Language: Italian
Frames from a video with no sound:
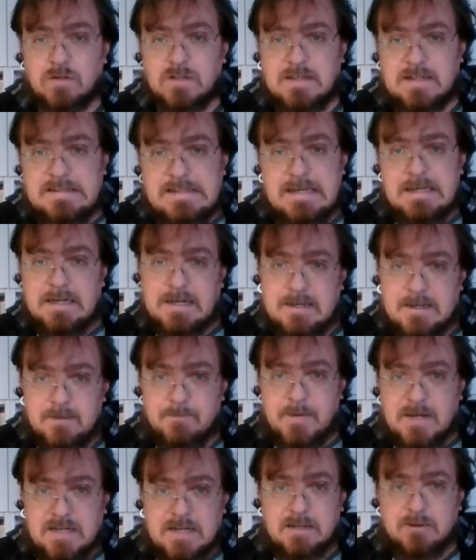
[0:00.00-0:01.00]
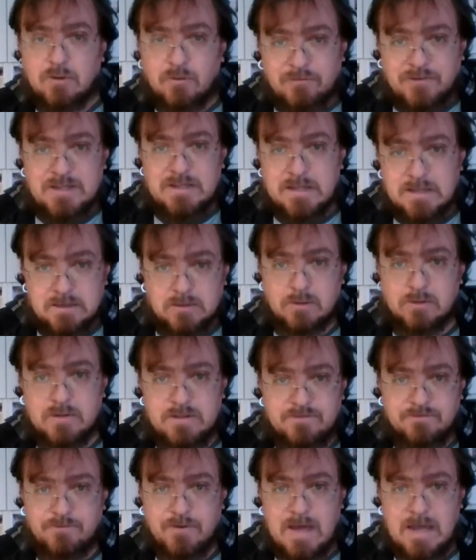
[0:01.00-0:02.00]
cadere nel peccato fin dentro
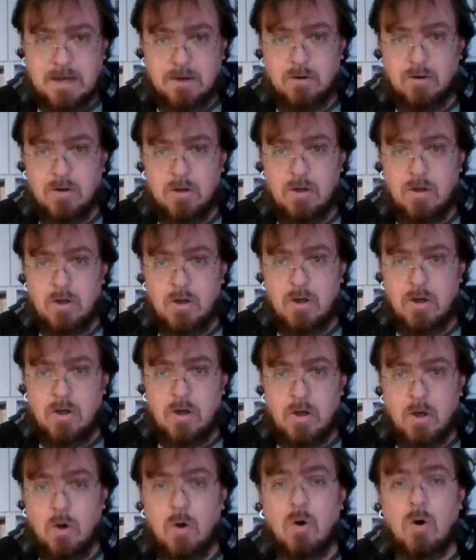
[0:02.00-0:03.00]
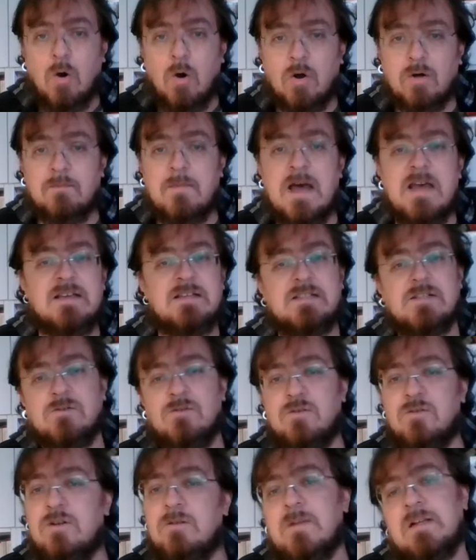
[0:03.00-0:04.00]
l'inferno. Ormai
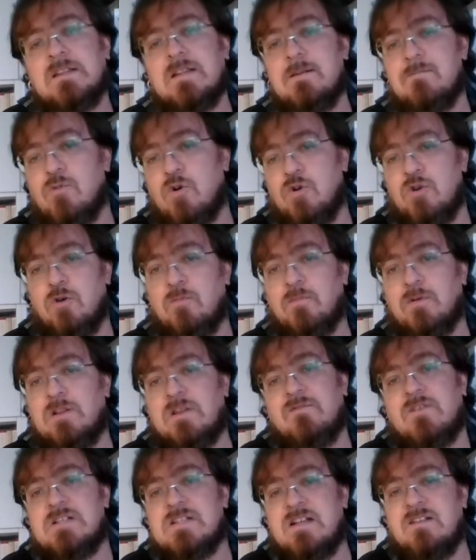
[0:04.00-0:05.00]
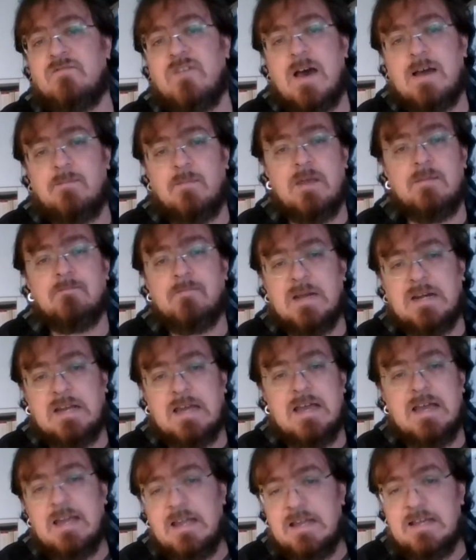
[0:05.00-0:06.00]
solo il matrimonio poteva salvarmi
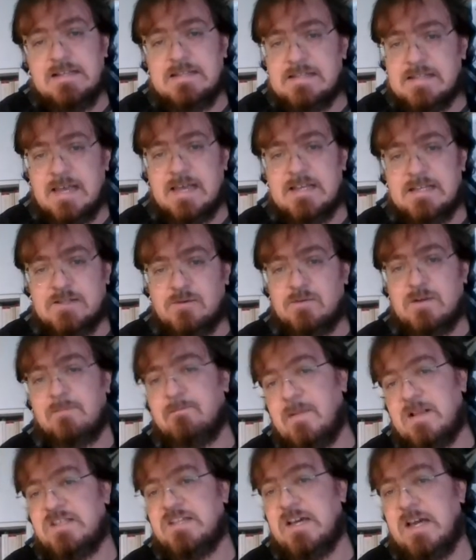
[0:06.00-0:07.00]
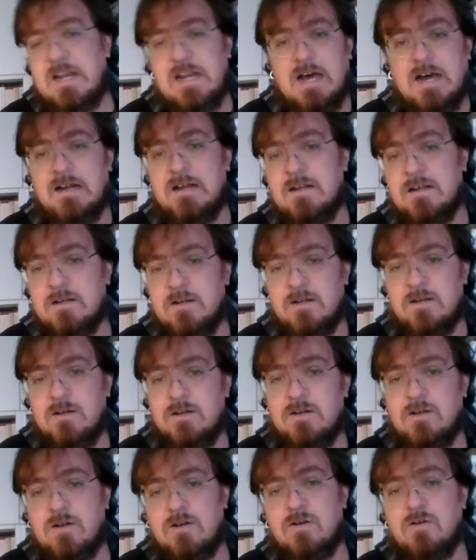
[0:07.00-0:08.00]
perché i sei sulla pagella.
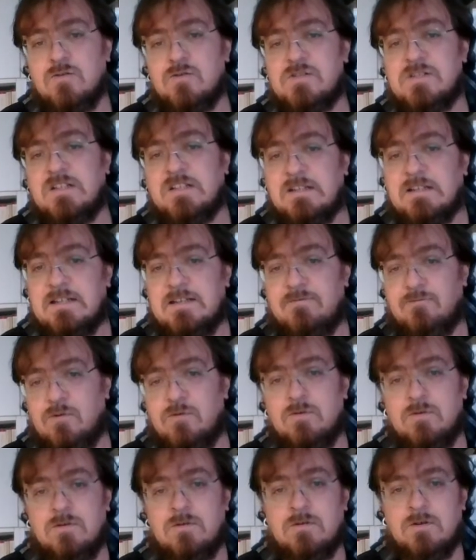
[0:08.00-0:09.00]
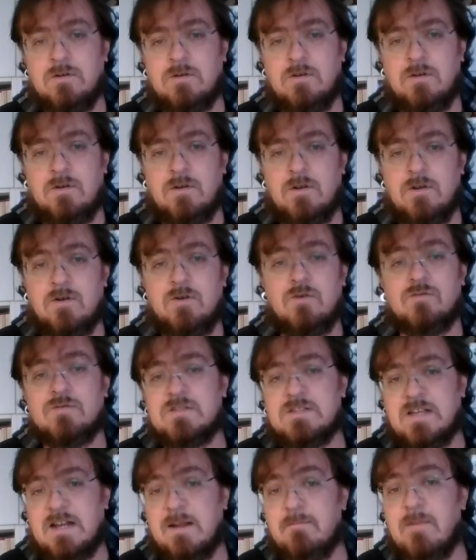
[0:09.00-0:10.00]
Lo sentivo. Non
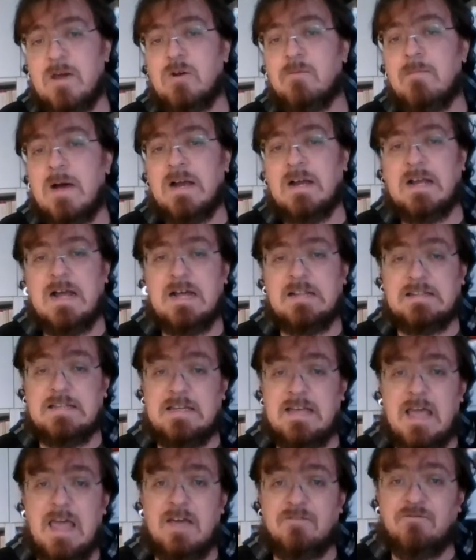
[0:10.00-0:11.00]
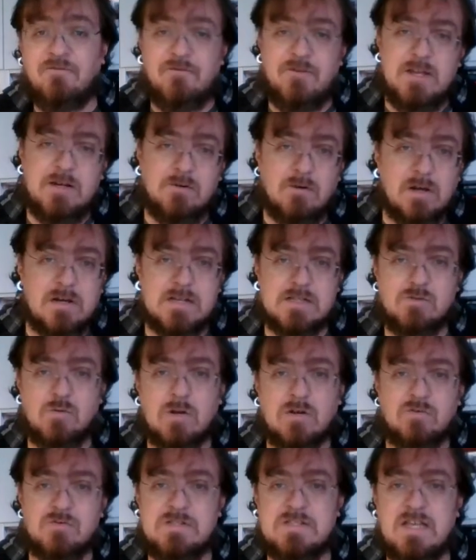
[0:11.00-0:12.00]
sarebbero mancati e fino alla sua
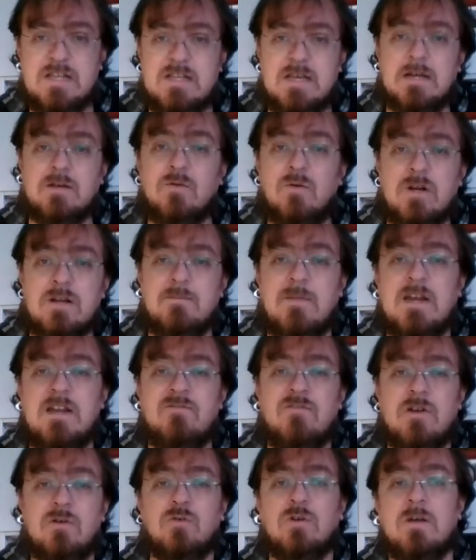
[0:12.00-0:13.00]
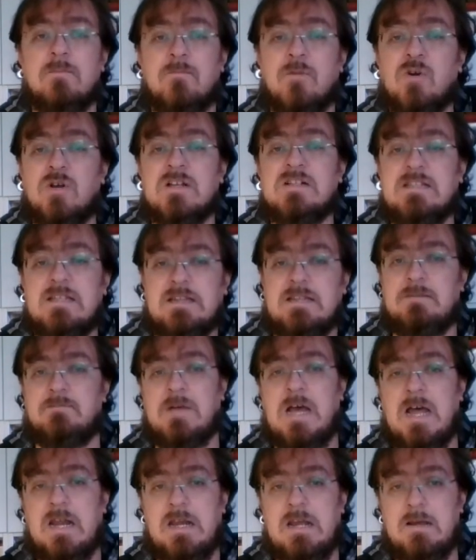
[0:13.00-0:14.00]
consegna non rimanevano che poche
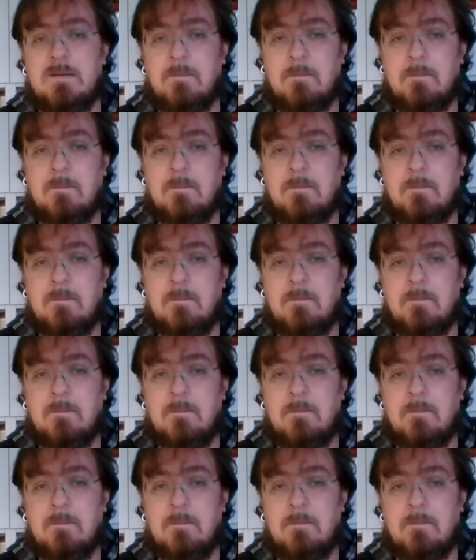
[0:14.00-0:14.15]
settimane.